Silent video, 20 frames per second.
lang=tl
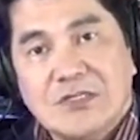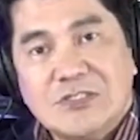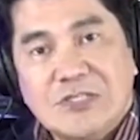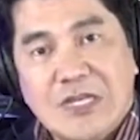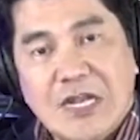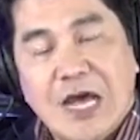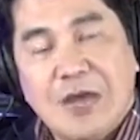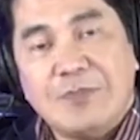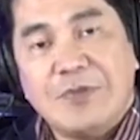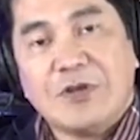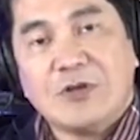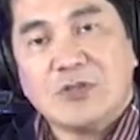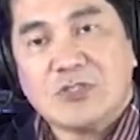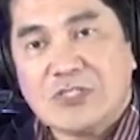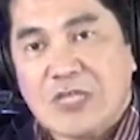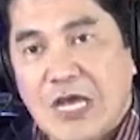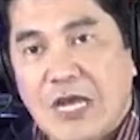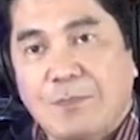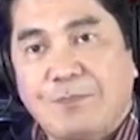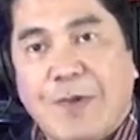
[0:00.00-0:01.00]
Sinabi ko,
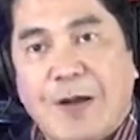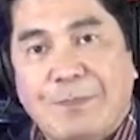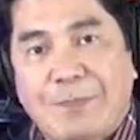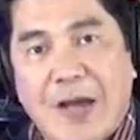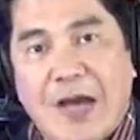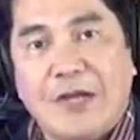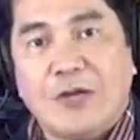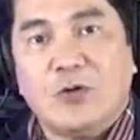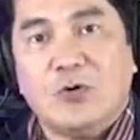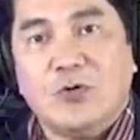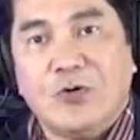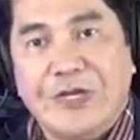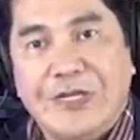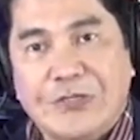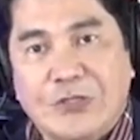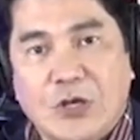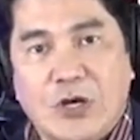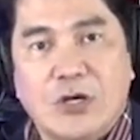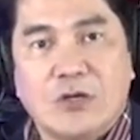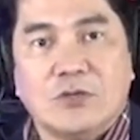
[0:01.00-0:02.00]
sir, paano ho
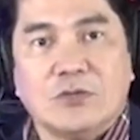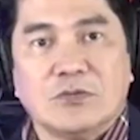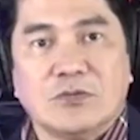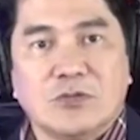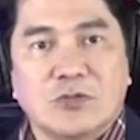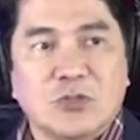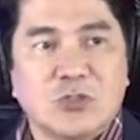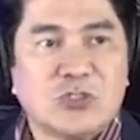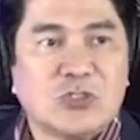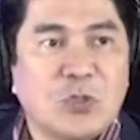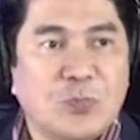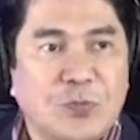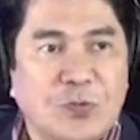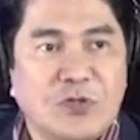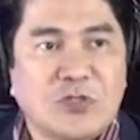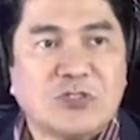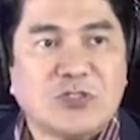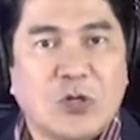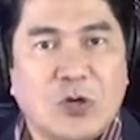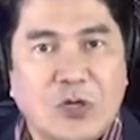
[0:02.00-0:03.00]
ito? Gusto
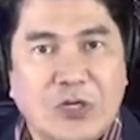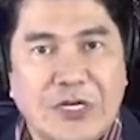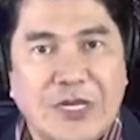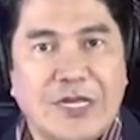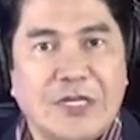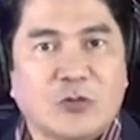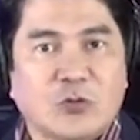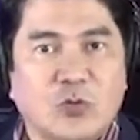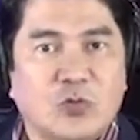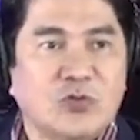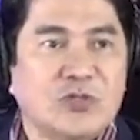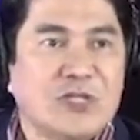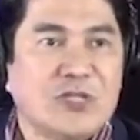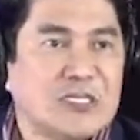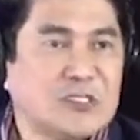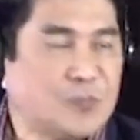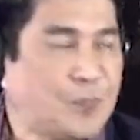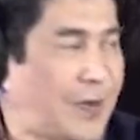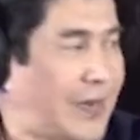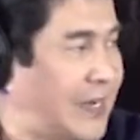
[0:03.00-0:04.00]
pong sole, two
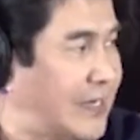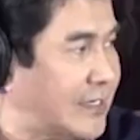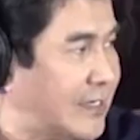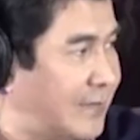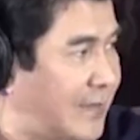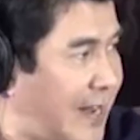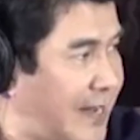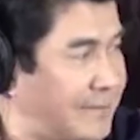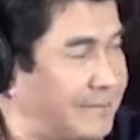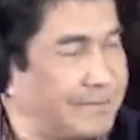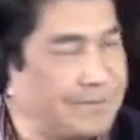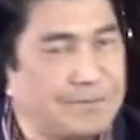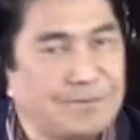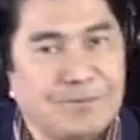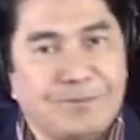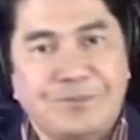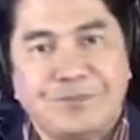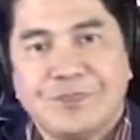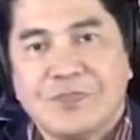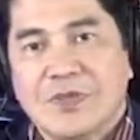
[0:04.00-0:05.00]
days pa lang naman.
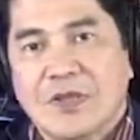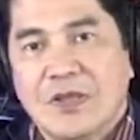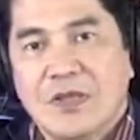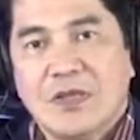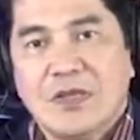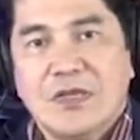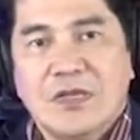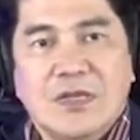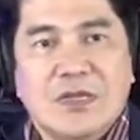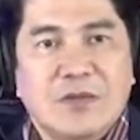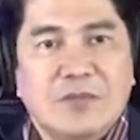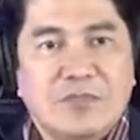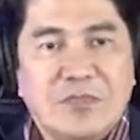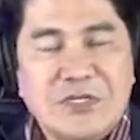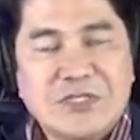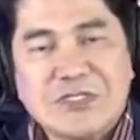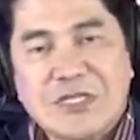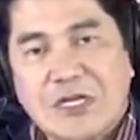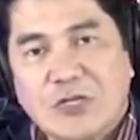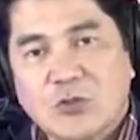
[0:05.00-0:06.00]

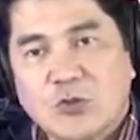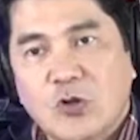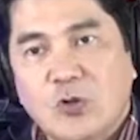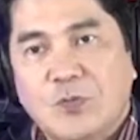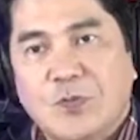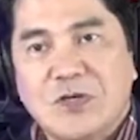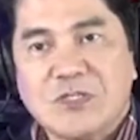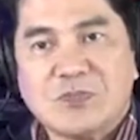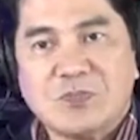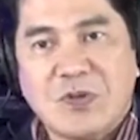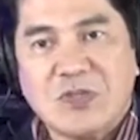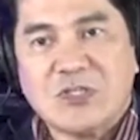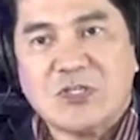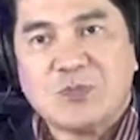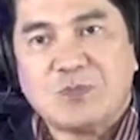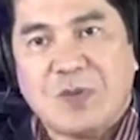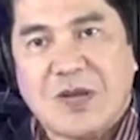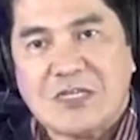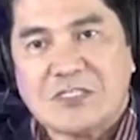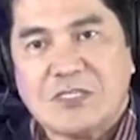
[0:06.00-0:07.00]
Mr. Tulfo, as much as
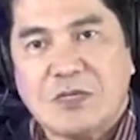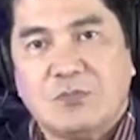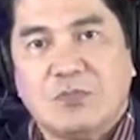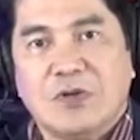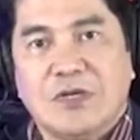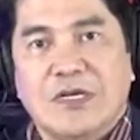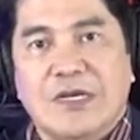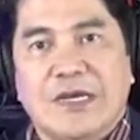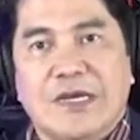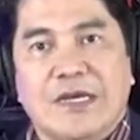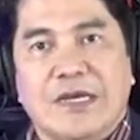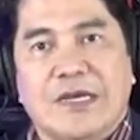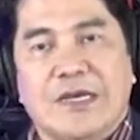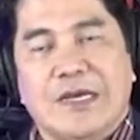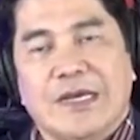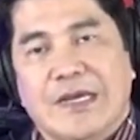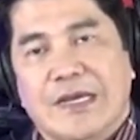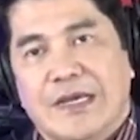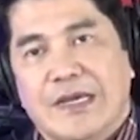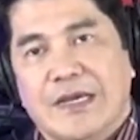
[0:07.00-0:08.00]
possible,
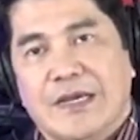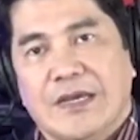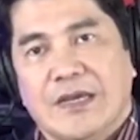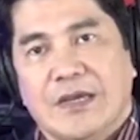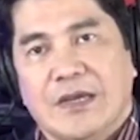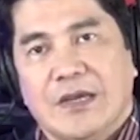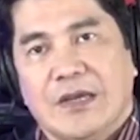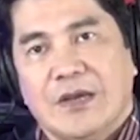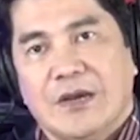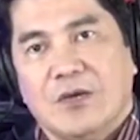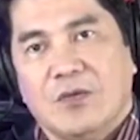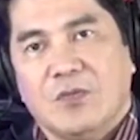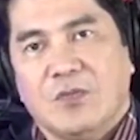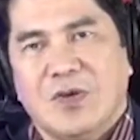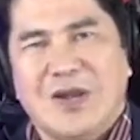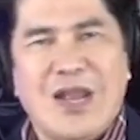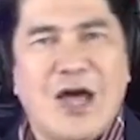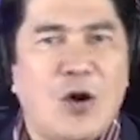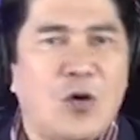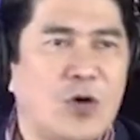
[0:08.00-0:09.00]
eh,
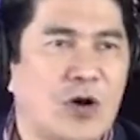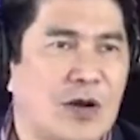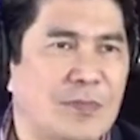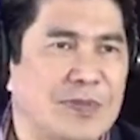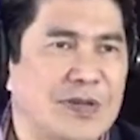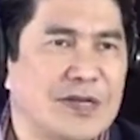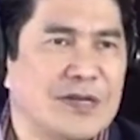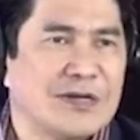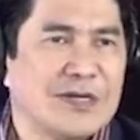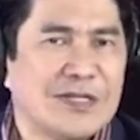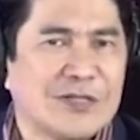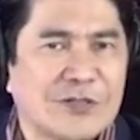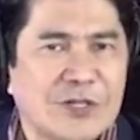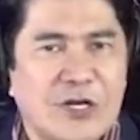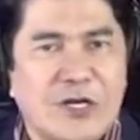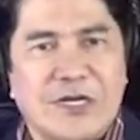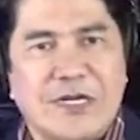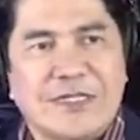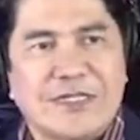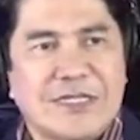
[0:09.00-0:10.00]
wala ho kaming
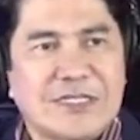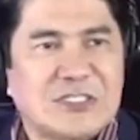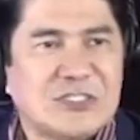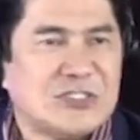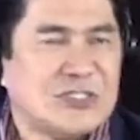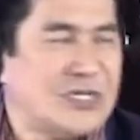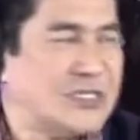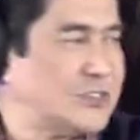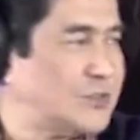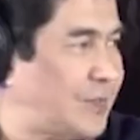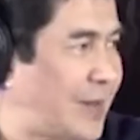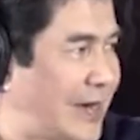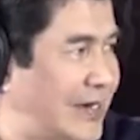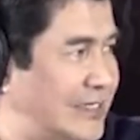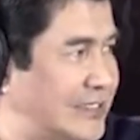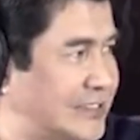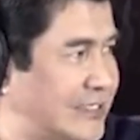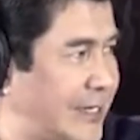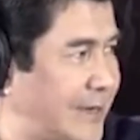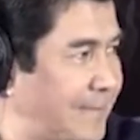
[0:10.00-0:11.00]
return at exchange
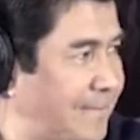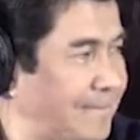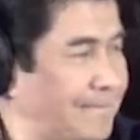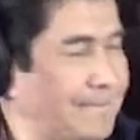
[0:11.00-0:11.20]
policy.